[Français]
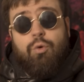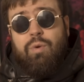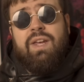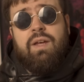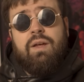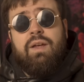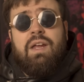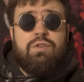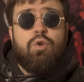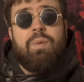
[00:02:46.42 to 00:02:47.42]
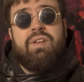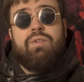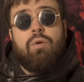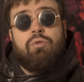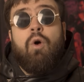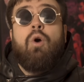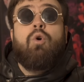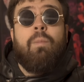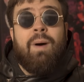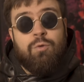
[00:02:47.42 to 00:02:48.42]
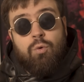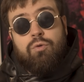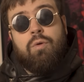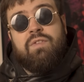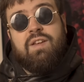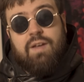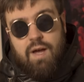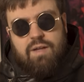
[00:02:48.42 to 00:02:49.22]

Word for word: Lui, il se présente comme un authentique